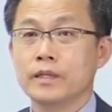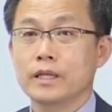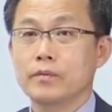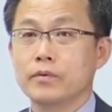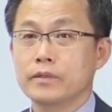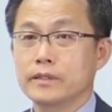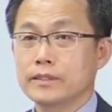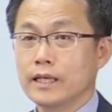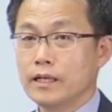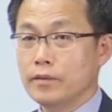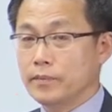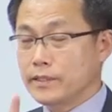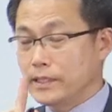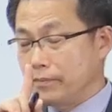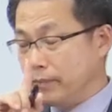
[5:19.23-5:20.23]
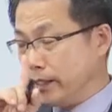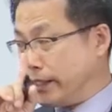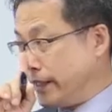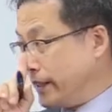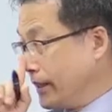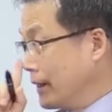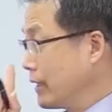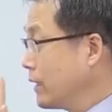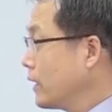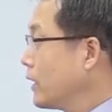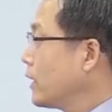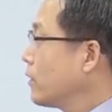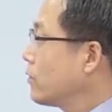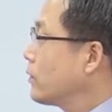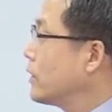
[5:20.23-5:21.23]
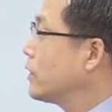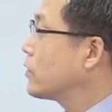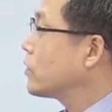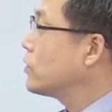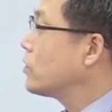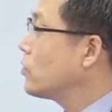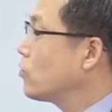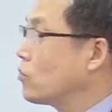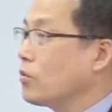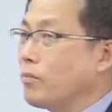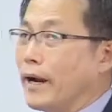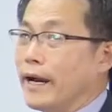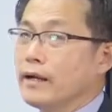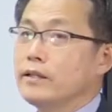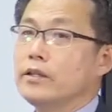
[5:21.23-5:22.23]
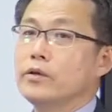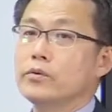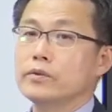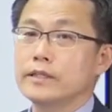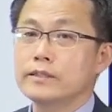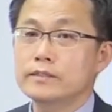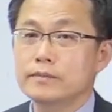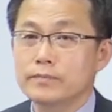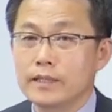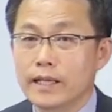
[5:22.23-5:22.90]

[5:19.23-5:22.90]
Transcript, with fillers: 자, 먼저 산업기사입니다. 우리 전체적으로 많은 내용들이